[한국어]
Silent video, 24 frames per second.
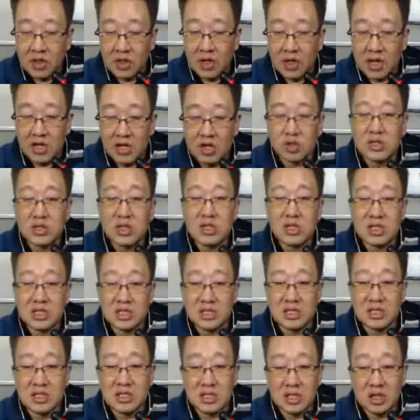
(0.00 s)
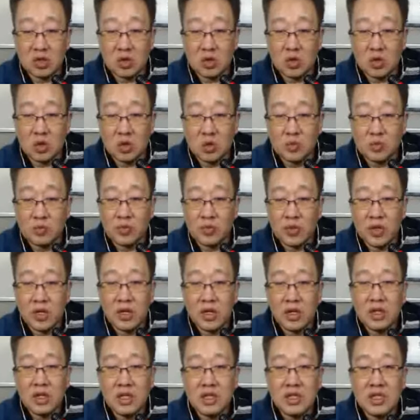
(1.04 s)
영상을 찍는신다고?
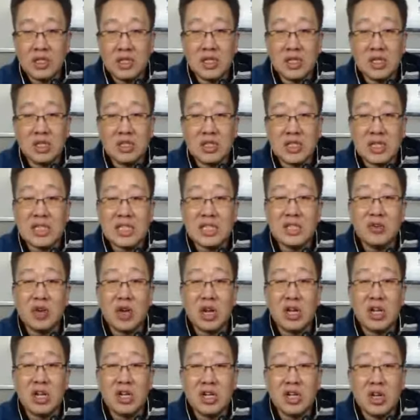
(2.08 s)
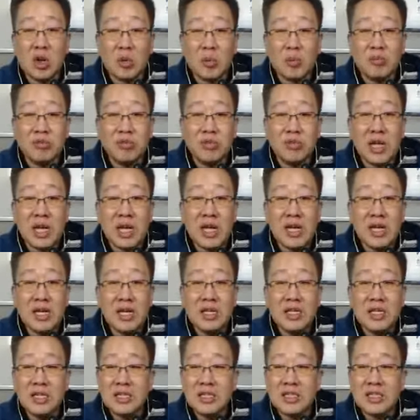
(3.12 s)
이제 이건 사진과 관련된 어플에
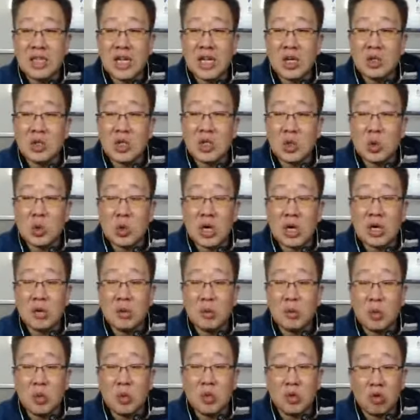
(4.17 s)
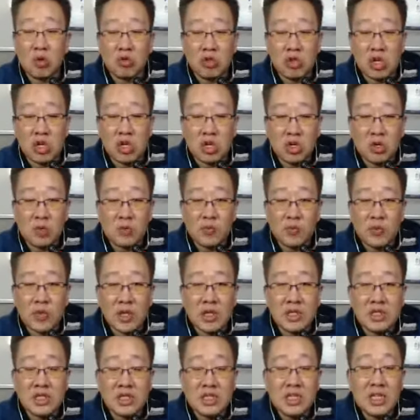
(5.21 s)
사용자 동향을 모은 거고요.
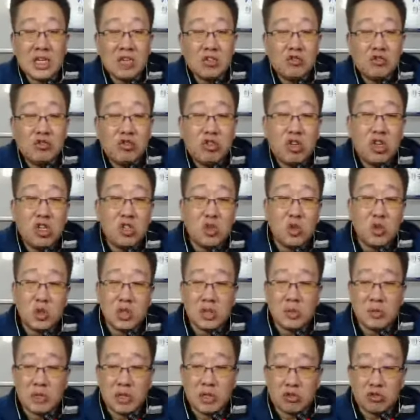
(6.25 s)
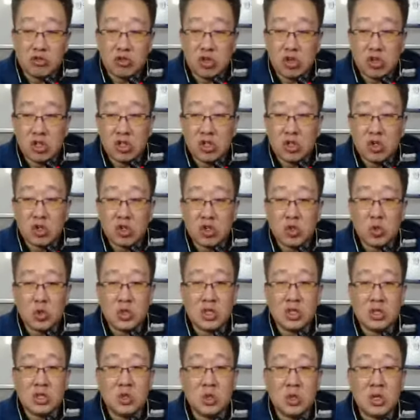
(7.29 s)
지난 9월 소식입니다. 9월 거
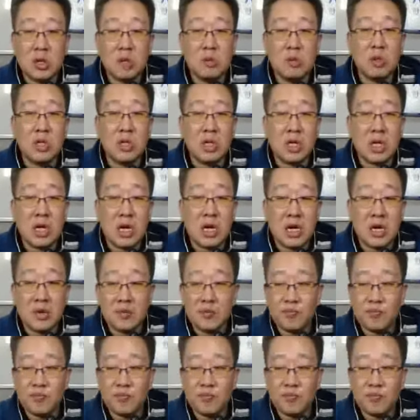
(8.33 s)
조식을 조사해보니까